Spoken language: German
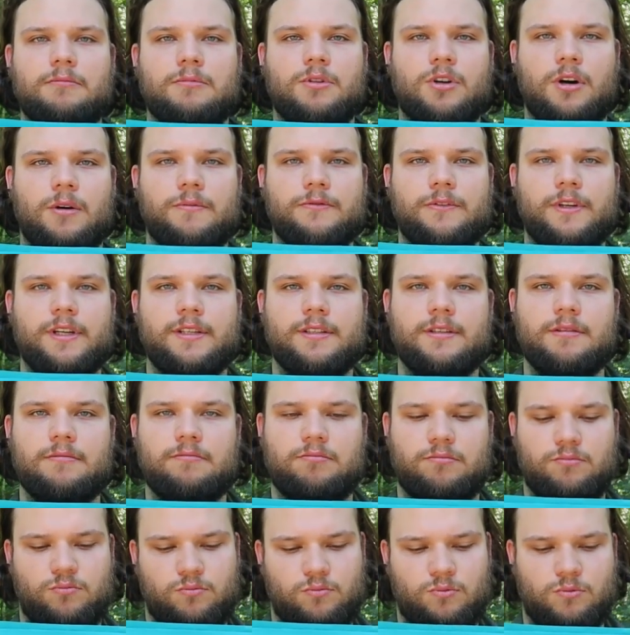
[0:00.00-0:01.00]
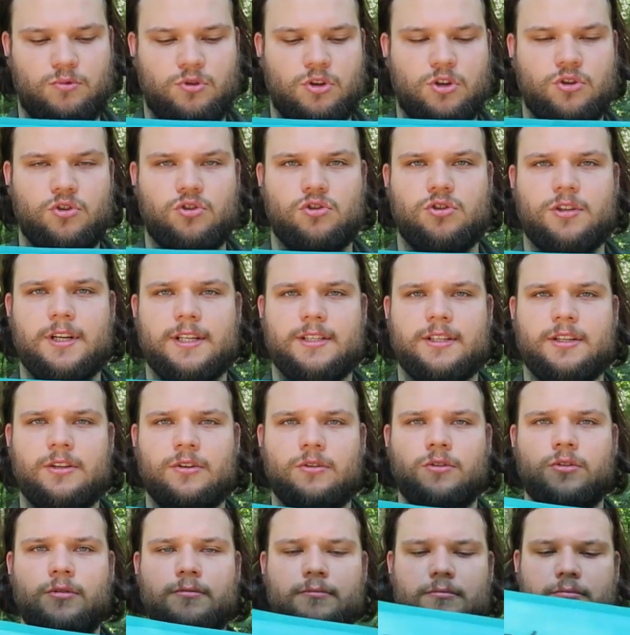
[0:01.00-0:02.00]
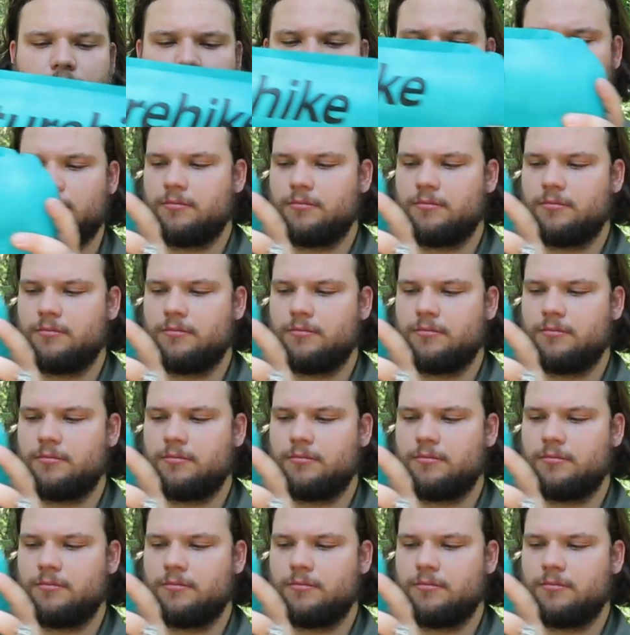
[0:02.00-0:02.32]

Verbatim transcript: Kopfkissen. Das ist das hier oben